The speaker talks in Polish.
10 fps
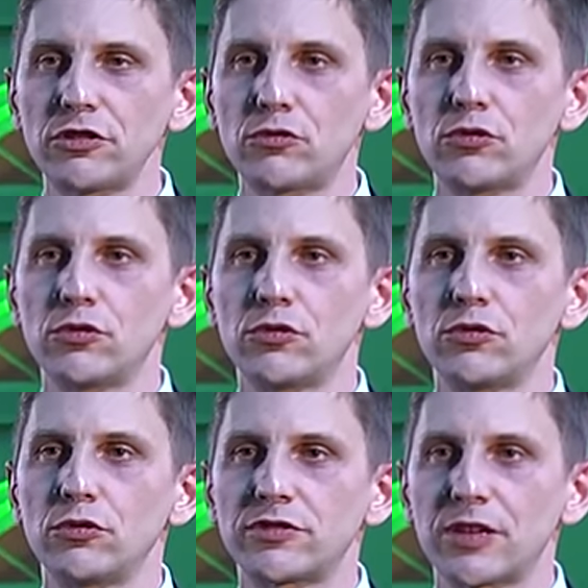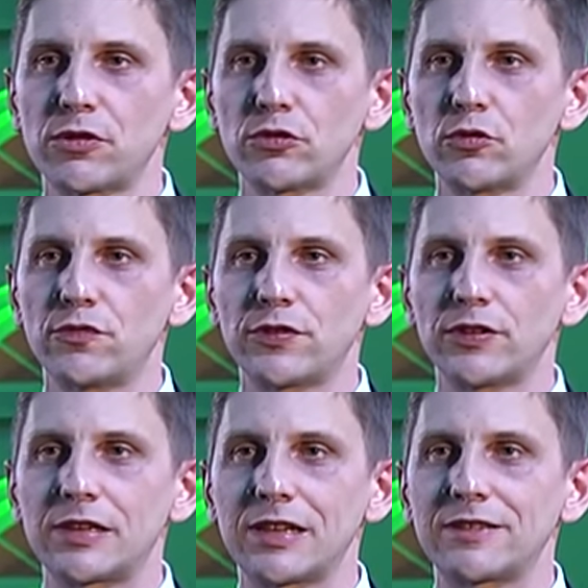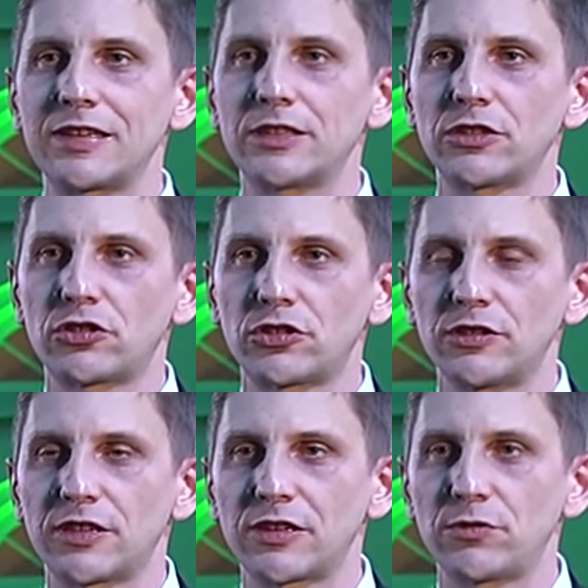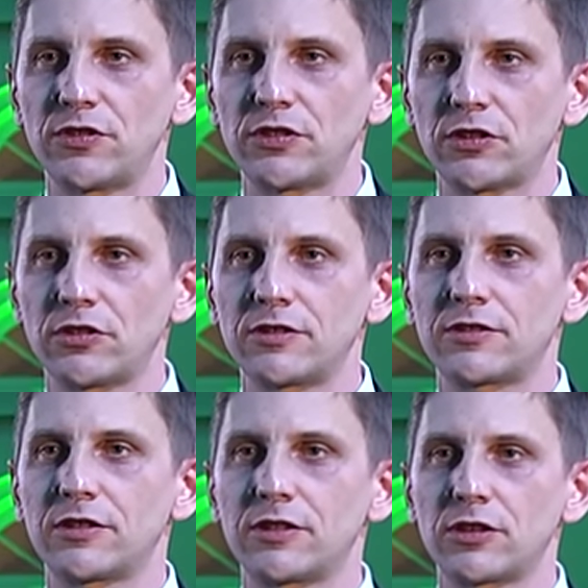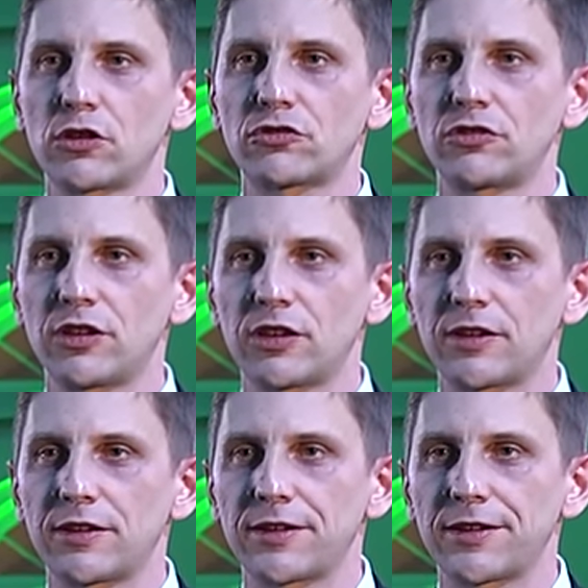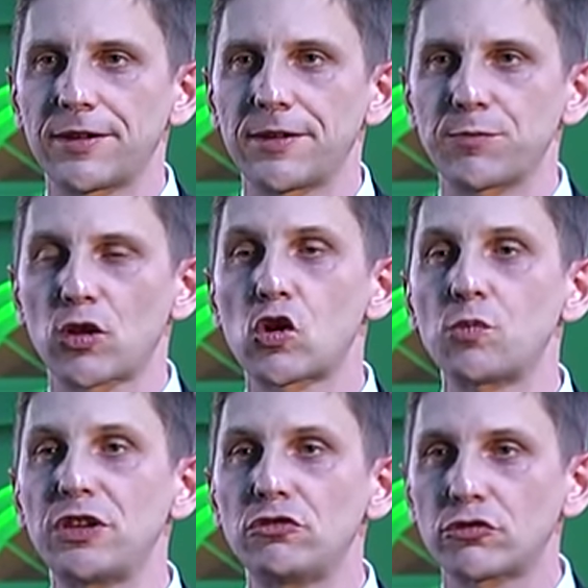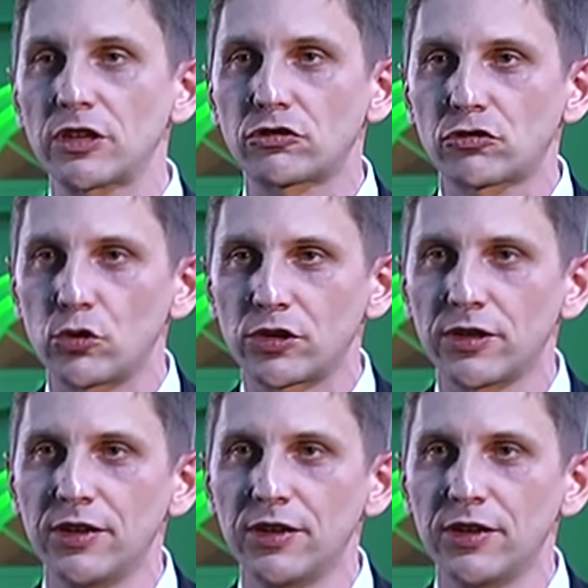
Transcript: rynku samochodów e, klasy GT3 na całym świecie to jest e, rocznie e, około 500 sztuk